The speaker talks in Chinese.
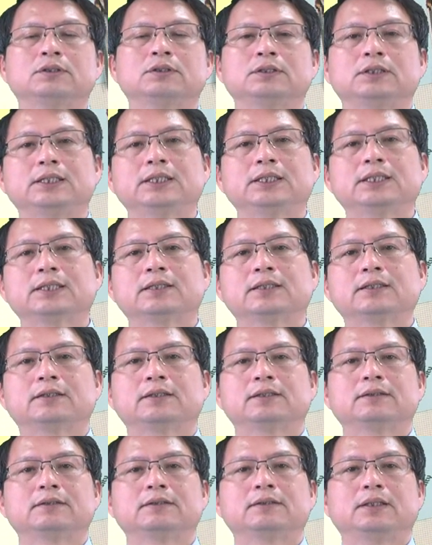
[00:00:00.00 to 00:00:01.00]
一
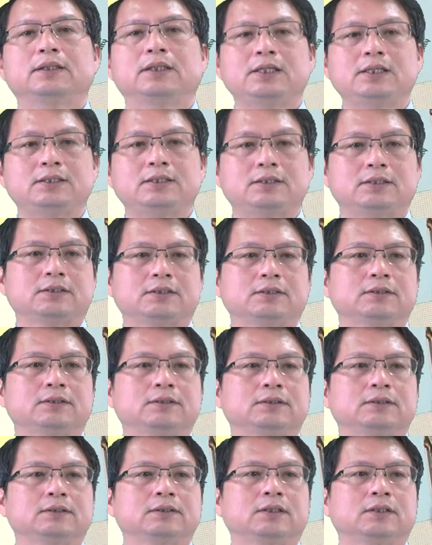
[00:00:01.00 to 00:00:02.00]
个。例子，
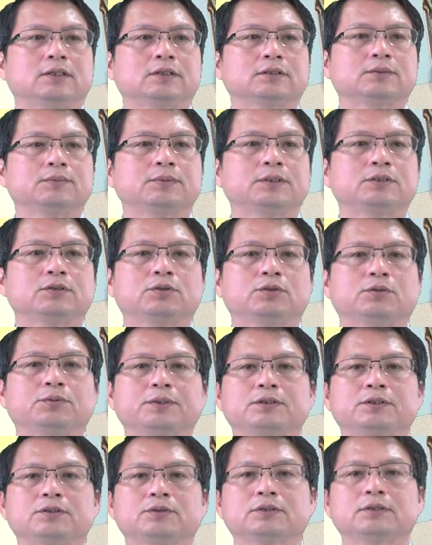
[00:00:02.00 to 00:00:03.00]
啊，这边就我
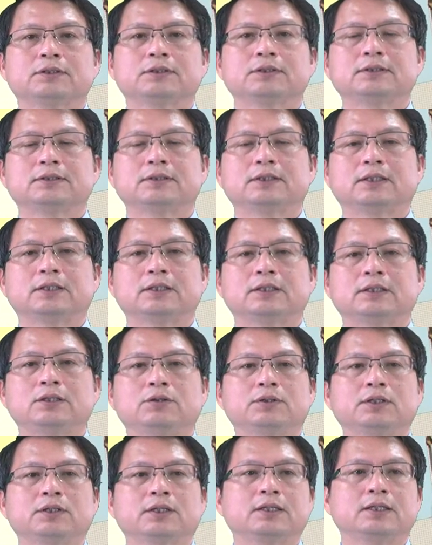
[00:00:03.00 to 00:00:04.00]
们就是啊，利
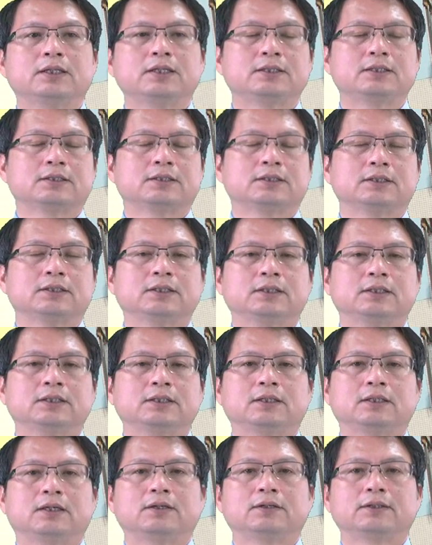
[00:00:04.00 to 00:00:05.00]
用一个例子
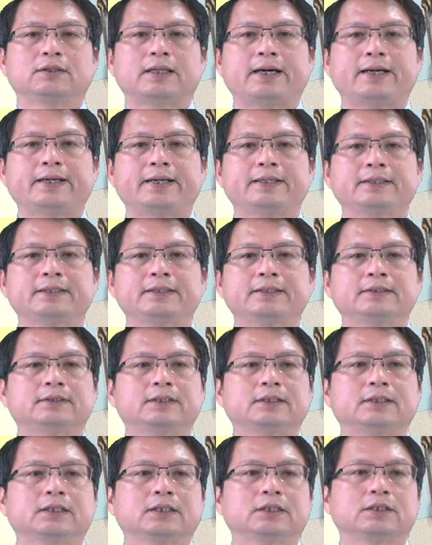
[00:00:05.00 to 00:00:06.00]
啊，来
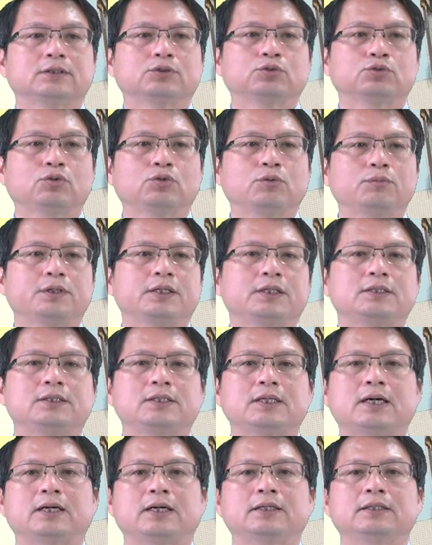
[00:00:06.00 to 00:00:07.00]
这个说明一
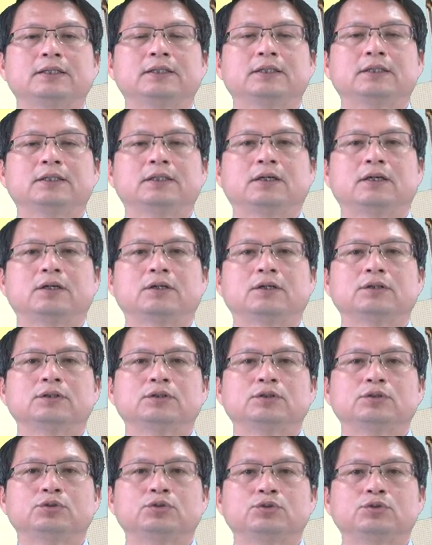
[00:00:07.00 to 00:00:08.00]
下啊，
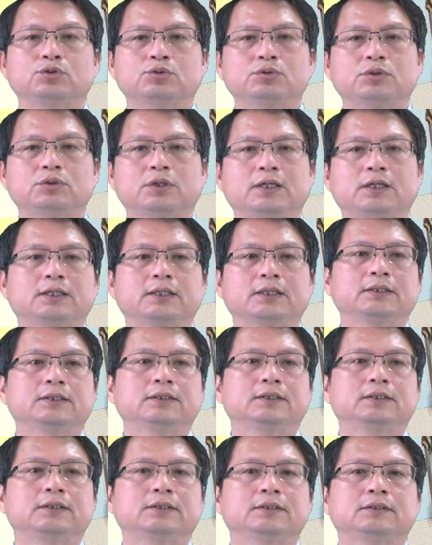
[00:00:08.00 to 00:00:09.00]
如何
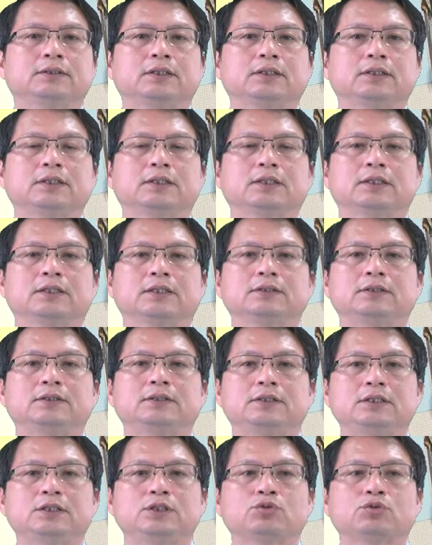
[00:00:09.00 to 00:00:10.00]
这个
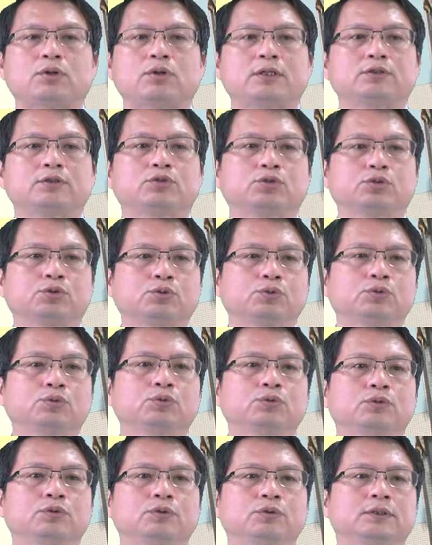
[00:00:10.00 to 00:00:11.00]
计算出
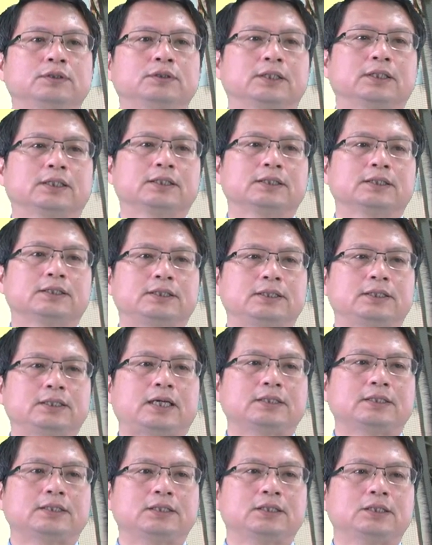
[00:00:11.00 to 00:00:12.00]
这个西
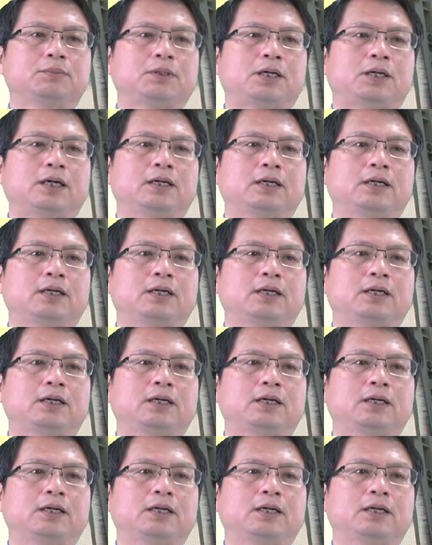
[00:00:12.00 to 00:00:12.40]
雅西玛，